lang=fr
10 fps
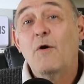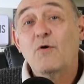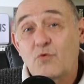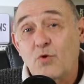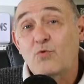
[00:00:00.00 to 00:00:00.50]

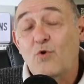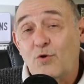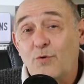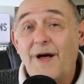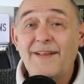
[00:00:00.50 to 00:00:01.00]
surtout
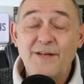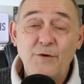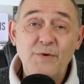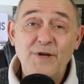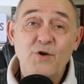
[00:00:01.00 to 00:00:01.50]
quand on a des
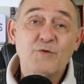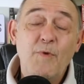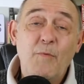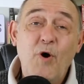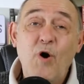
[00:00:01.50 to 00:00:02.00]
nuits en ce
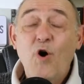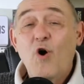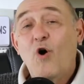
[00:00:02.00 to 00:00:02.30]
moment,